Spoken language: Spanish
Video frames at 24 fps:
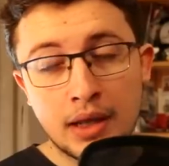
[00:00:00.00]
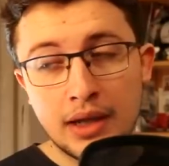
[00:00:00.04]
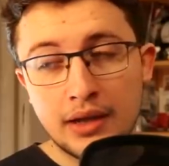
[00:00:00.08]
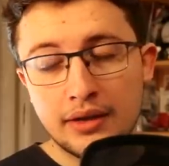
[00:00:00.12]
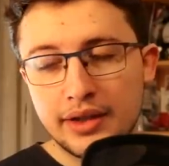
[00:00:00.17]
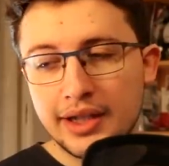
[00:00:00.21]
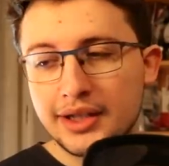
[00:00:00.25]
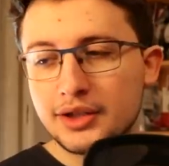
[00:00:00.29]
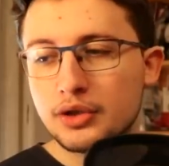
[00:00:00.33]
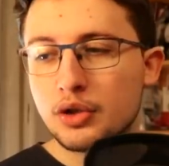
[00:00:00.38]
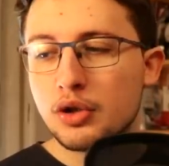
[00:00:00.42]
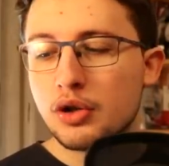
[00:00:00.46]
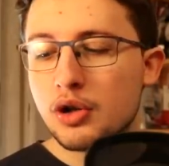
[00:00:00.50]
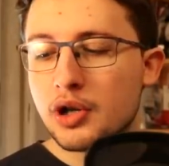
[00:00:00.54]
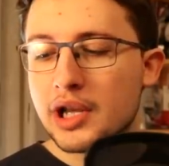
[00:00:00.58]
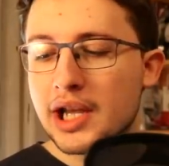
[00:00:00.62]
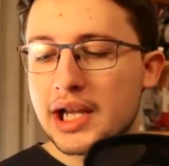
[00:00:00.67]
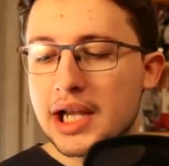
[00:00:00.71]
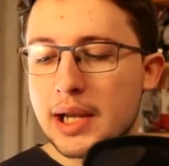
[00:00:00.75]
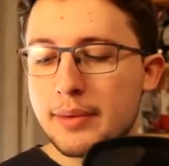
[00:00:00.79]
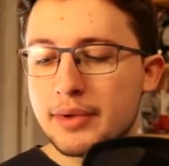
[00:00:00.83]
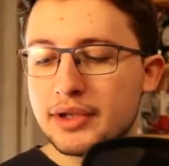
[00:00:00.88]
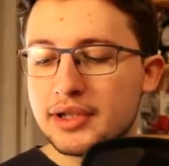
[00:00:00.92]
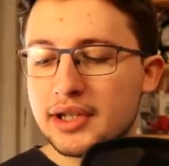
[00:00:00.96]
Dentro de lo
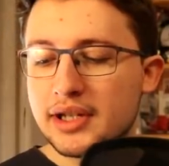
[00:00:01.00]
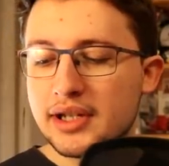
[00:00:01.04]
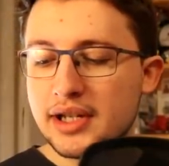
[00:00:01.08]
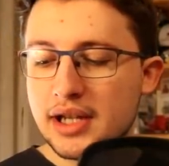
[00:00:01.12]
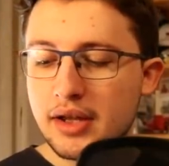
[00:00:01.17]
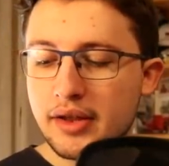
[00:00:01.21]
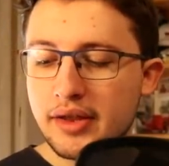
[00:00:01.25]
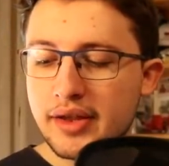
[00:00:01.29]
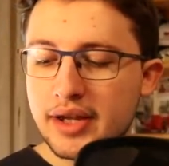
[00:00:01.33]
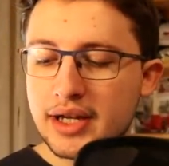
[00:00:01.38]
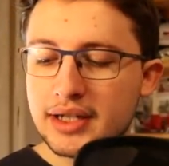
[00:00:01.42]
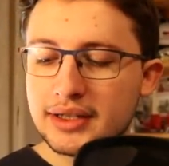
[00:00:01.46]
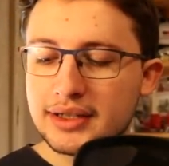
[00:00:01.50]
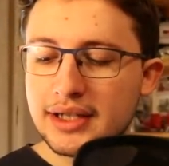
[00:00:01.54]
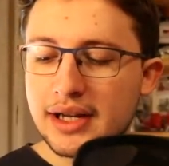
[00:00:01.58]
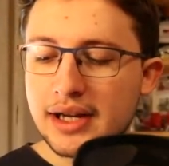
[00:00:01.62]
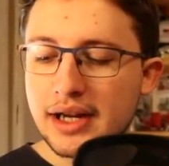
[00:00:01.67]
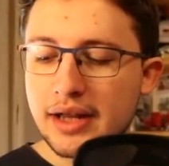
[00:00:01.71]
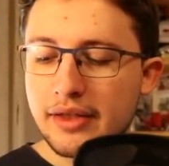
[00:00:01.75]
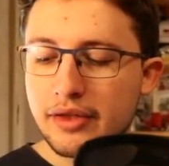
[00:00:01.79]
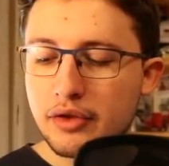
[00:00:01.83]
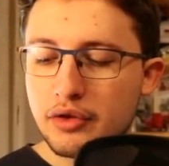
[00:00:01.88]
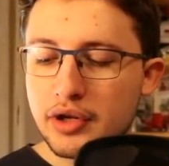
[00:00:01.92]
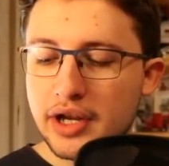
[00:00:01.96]
que cabe tenía cierta
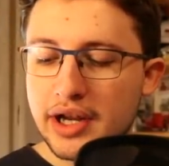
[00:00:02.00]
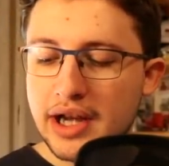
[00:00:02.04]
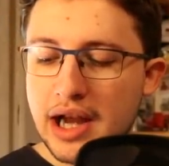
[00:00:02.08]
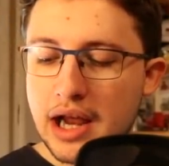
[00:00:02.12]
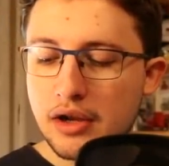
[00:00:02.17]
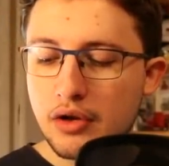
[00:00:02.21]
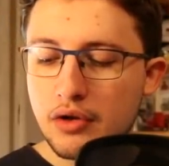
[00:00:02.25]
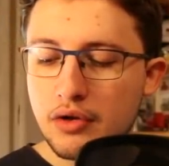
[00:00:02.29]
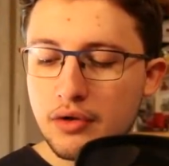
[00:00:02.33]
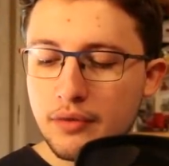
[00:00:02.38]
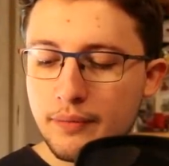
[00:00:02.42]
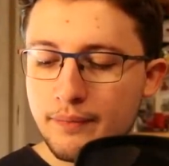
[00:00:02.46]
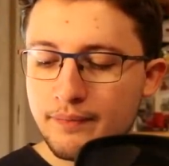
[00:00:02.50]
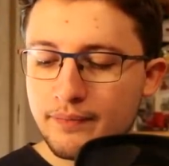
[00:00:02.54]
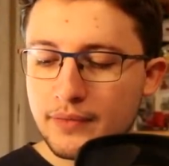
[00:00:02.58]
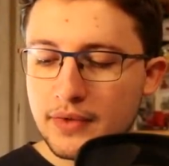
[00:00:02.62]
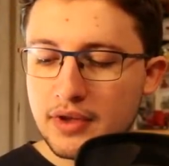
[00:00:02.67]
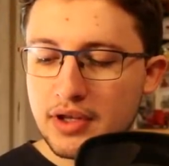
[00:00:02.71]
razón en algo,